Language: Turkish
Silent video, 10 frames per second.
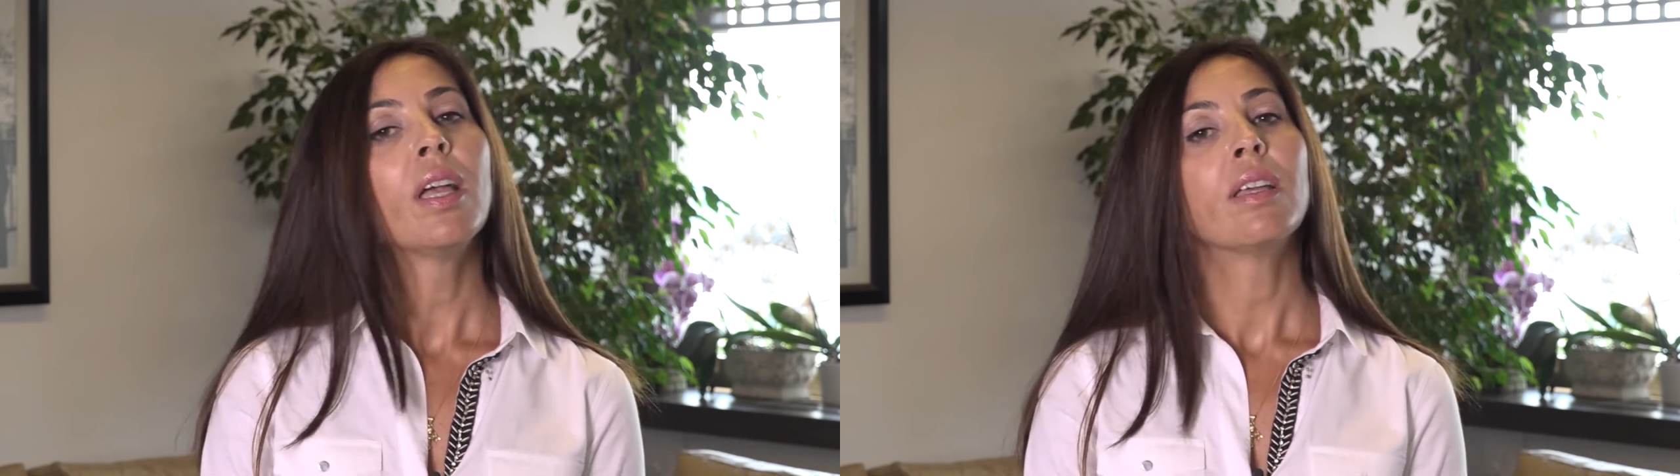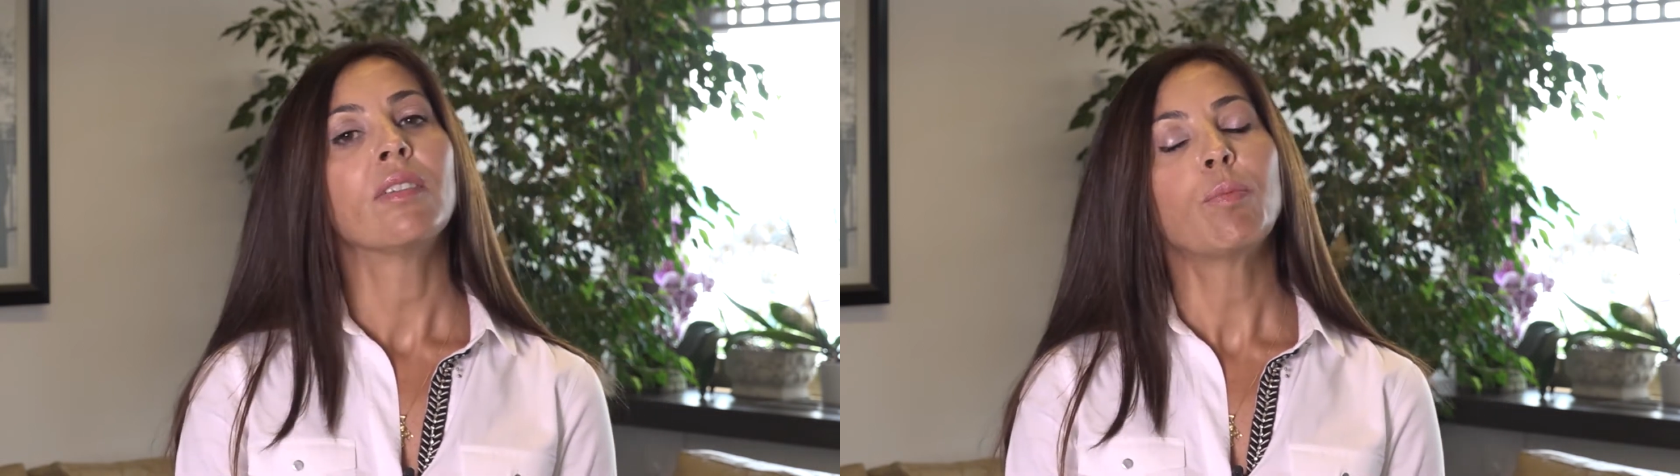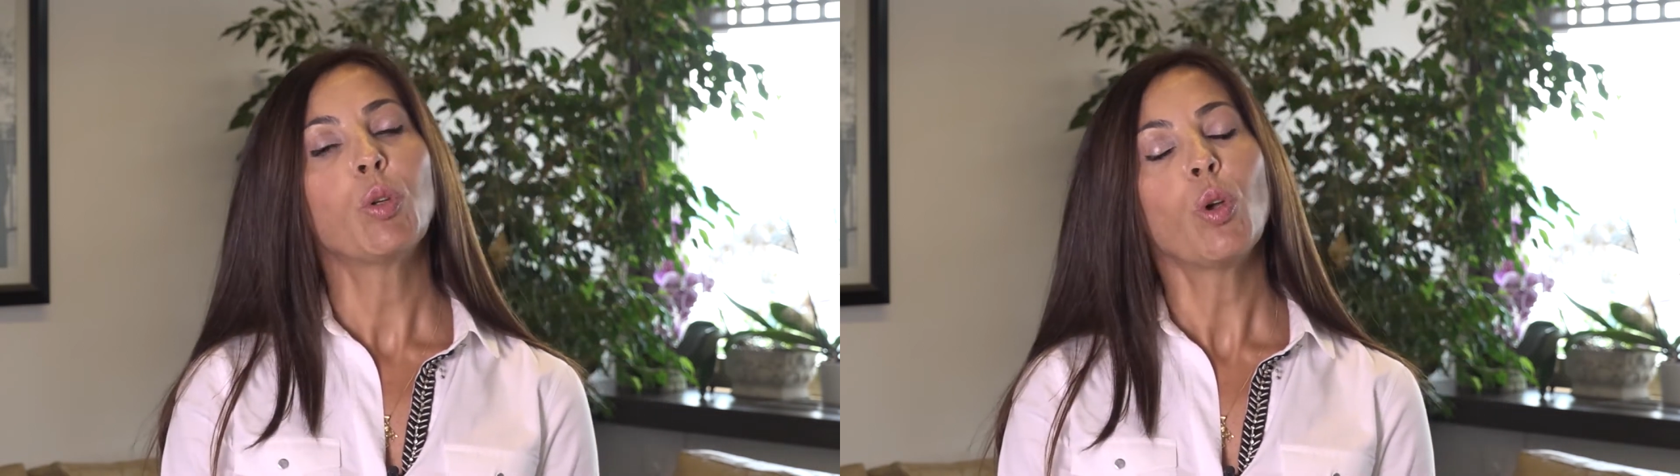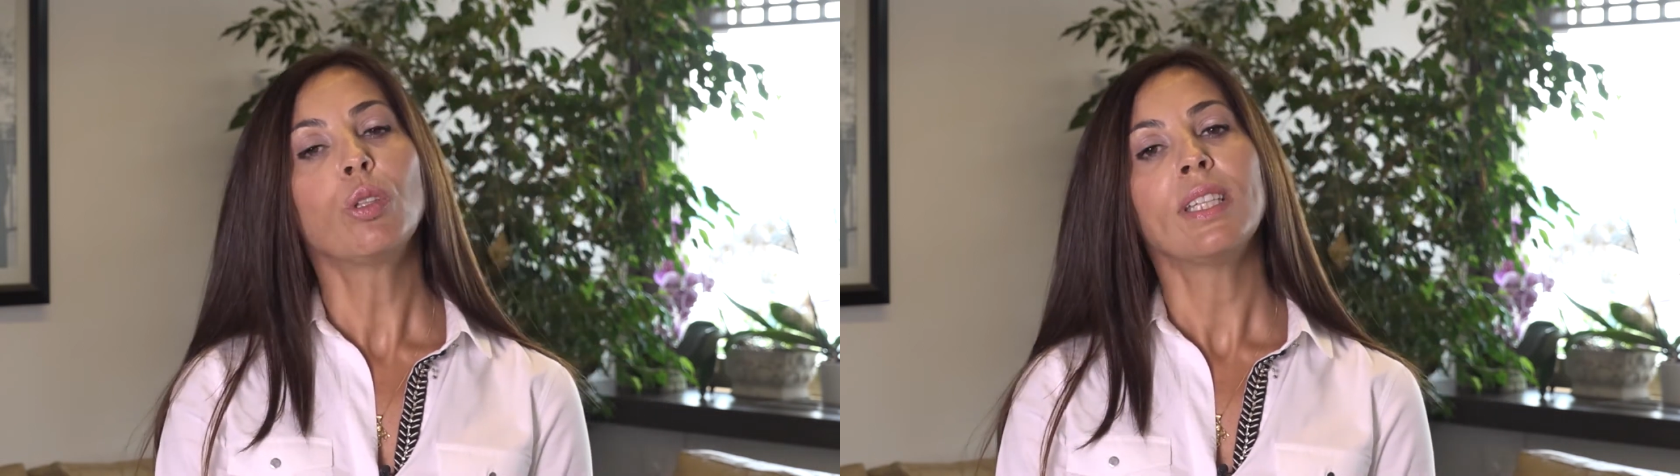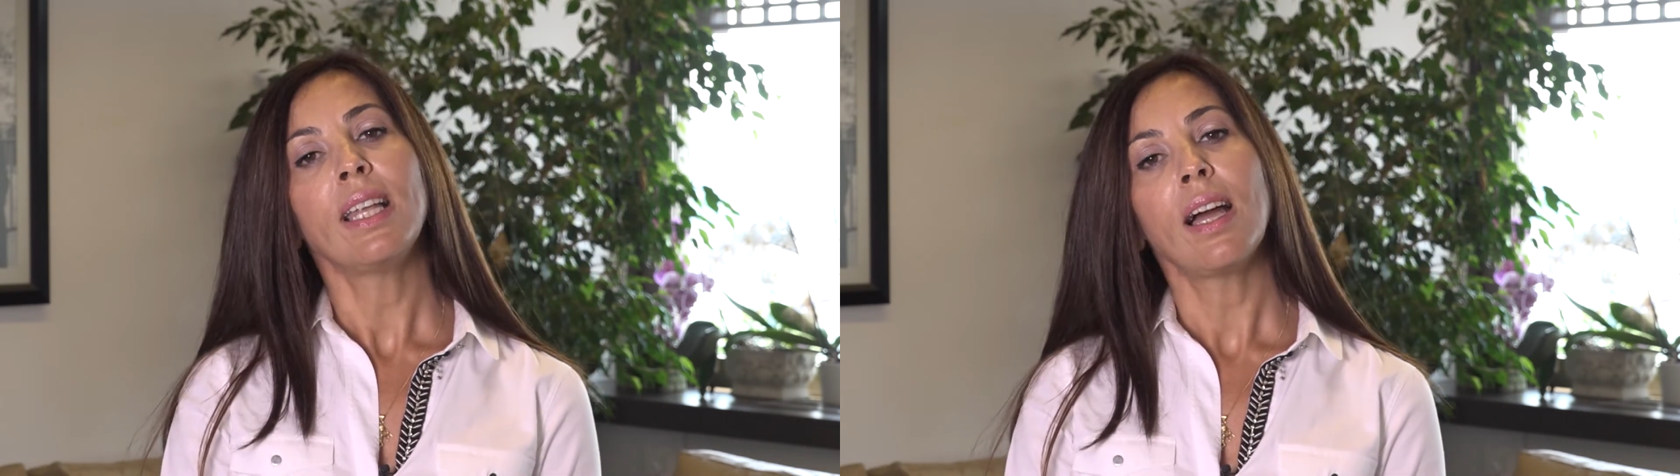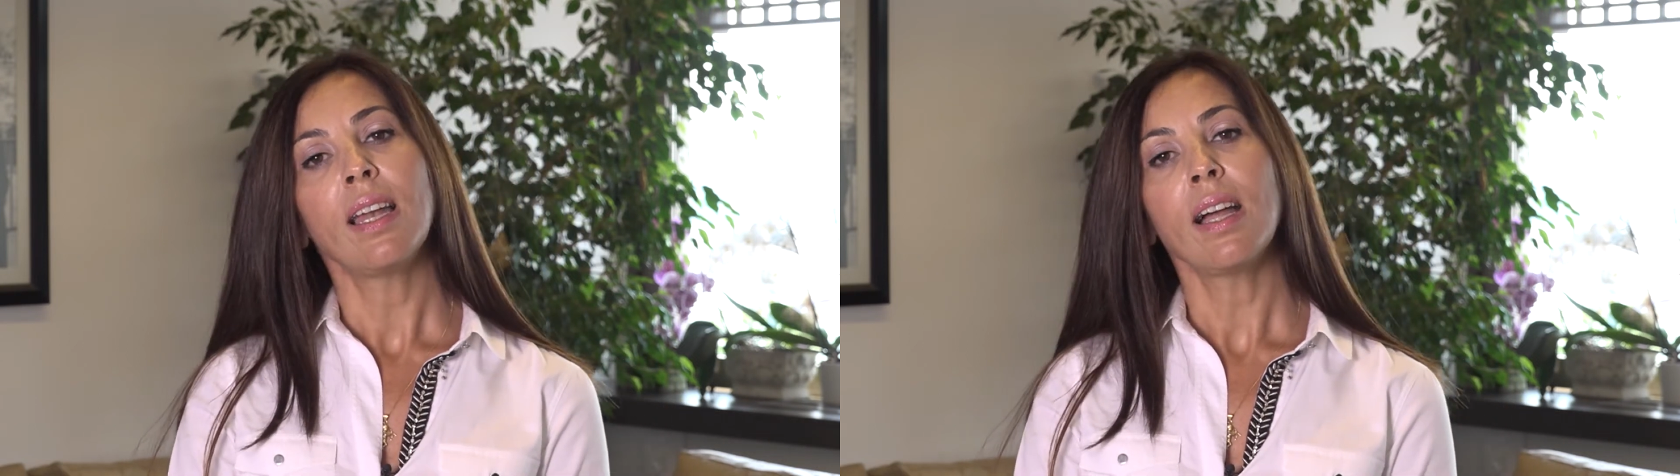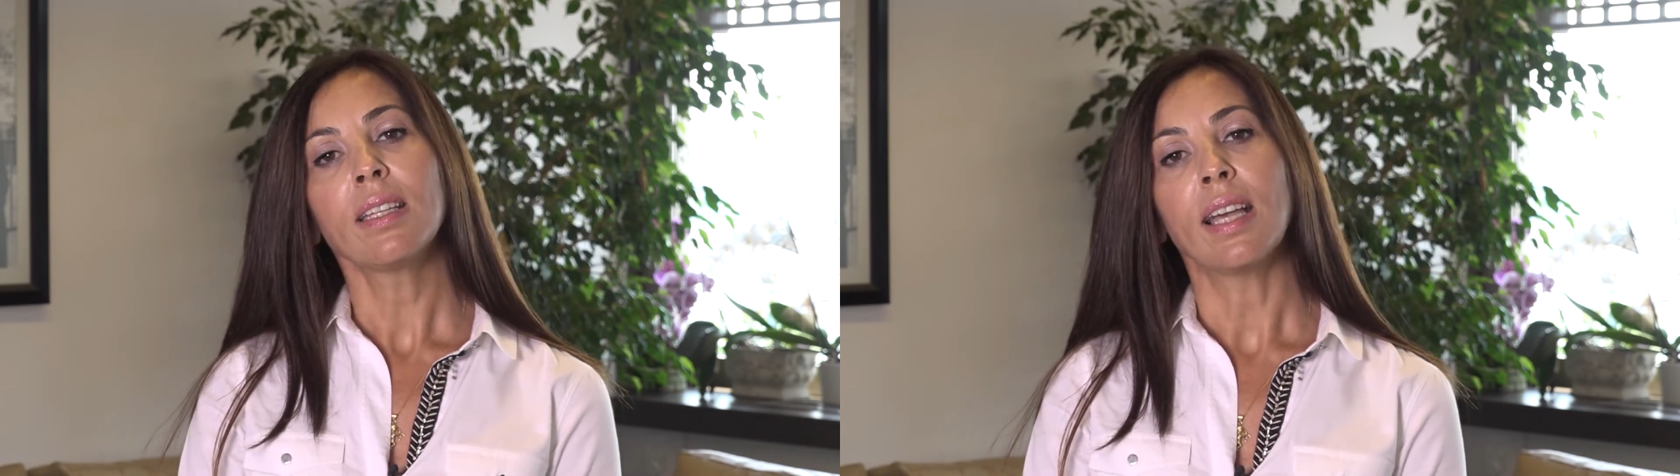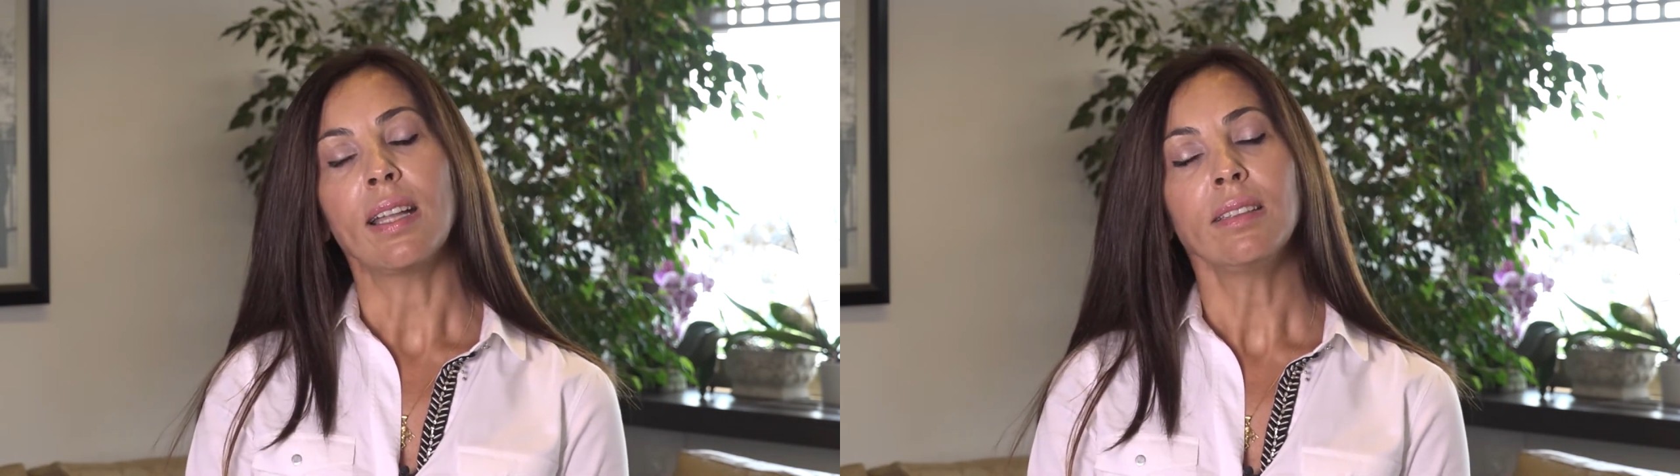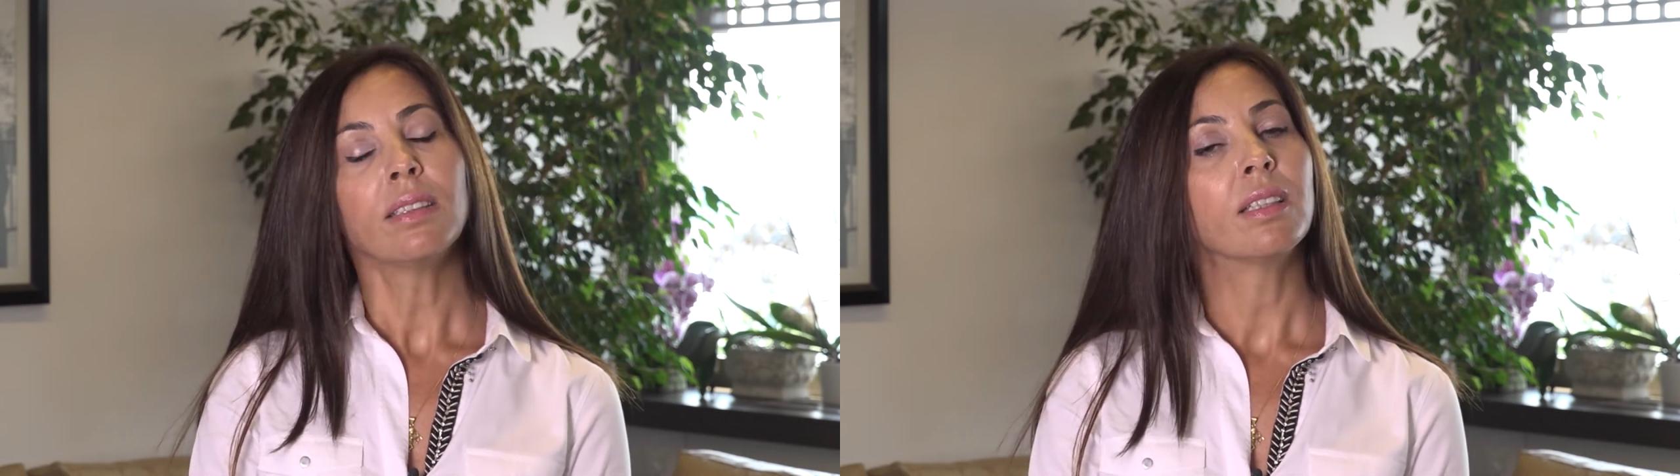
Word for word: Ve bu yolda ilerlerken